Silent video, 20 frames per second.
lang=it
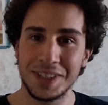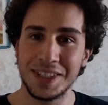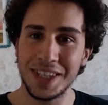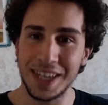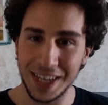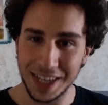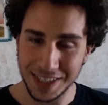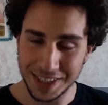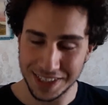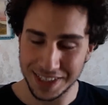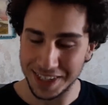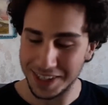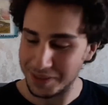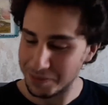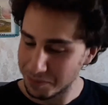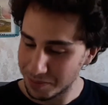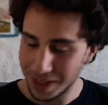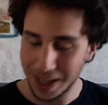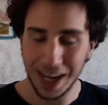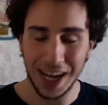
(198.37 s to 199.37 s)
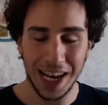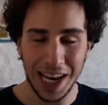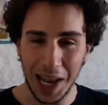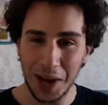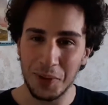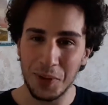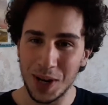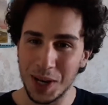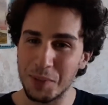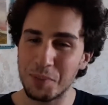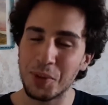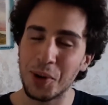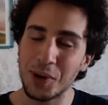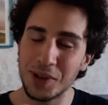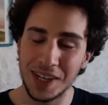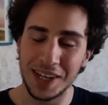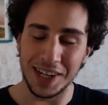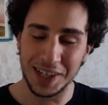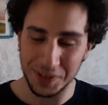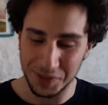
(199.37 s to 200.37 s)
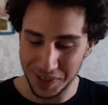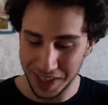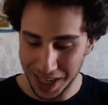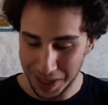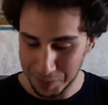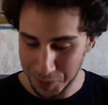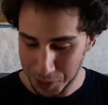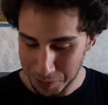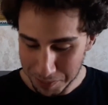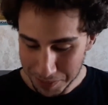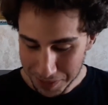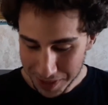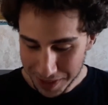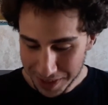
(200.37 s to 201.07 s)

di extra, alla quale poi arriviamo.